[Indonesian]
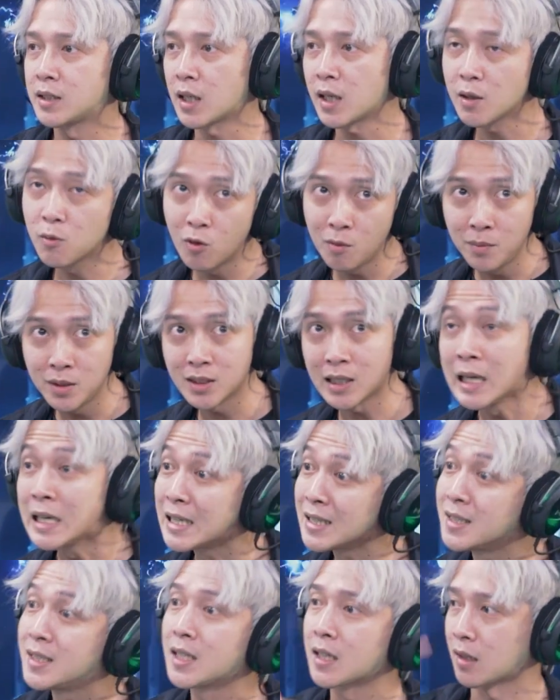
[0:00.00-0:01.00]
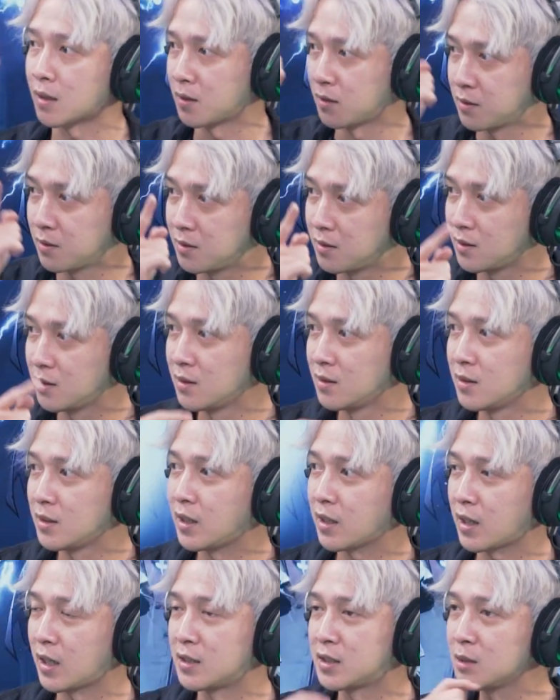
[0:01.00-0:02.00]
caranya gue bisa ngejer
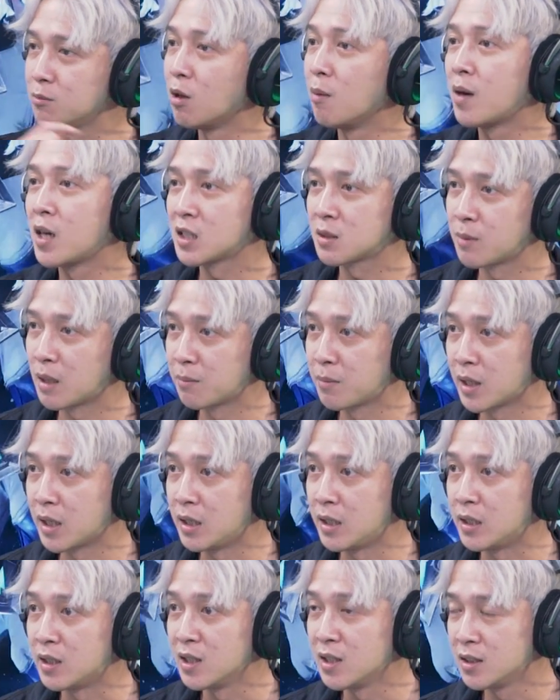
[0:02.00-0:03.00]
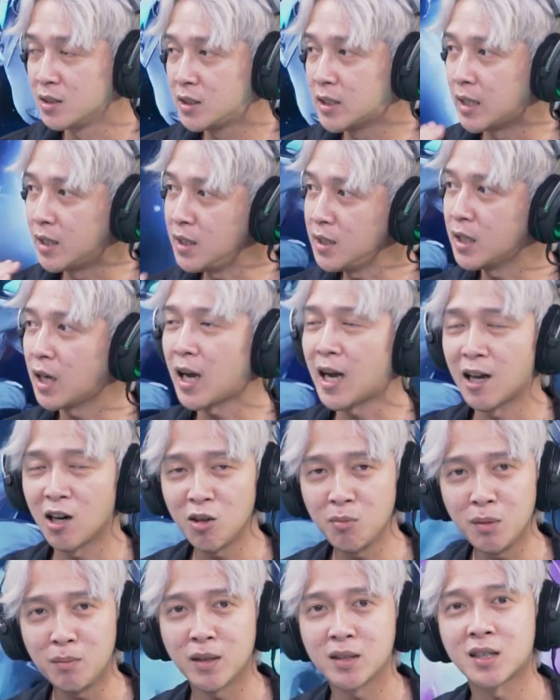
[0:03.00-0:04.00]
ya kan si Mobile Bank Bank ini. Jadinya
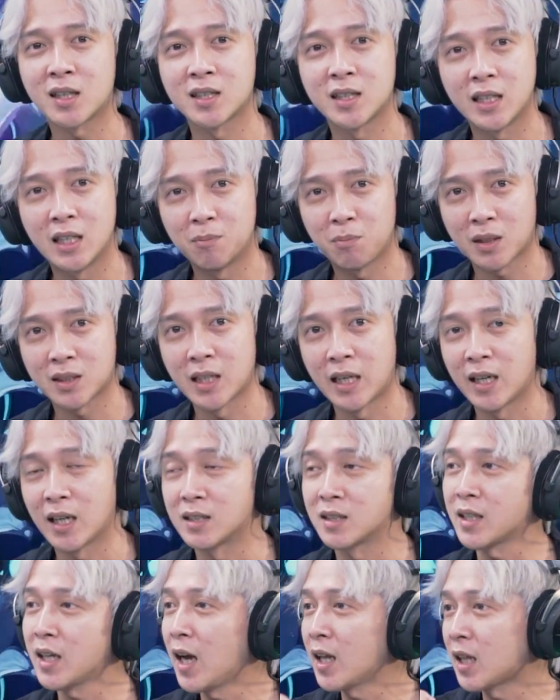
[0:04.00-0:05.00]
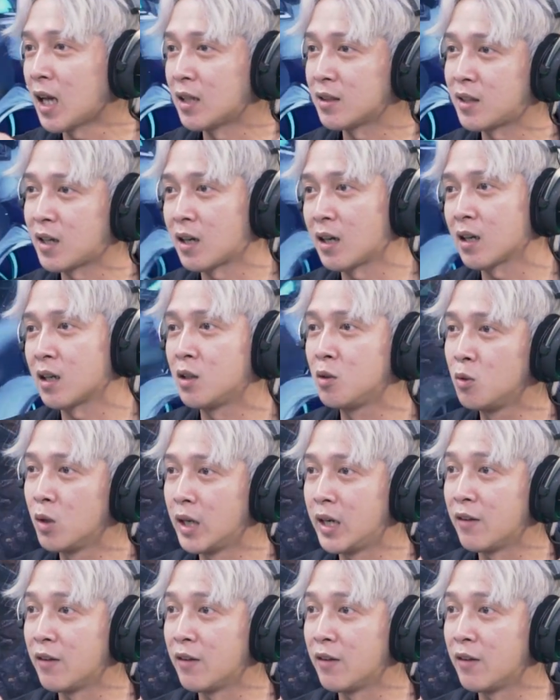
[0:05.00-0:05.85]
kalau memang terjadi persaingan sehat antara kedua